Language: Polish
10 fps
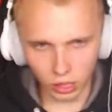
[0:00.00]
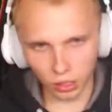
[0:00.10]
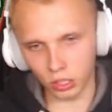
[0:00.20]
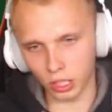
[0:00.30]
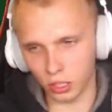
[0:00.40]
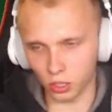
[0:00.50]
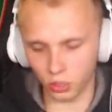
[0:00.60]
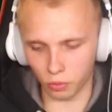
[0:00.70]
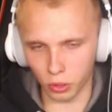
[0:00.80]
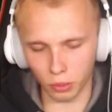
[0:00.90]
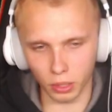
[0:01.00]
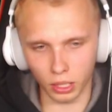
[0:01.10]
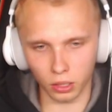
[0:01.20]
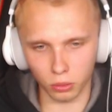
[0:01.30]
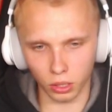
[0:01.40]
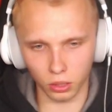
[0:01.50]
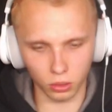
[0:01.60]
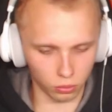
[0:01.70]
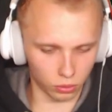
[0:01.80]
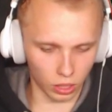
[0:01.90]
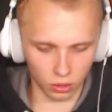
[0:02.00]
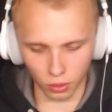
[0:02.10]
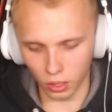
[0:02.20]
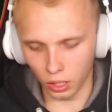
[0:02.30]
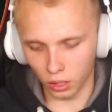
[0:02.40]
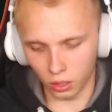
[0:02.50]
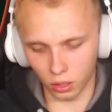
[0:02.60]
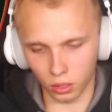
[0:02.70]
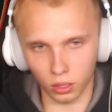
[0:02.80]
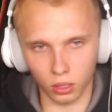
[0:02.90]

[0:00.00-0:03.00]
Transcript: A czekajcie, wpiszemy jedną inną nazwę. Yy...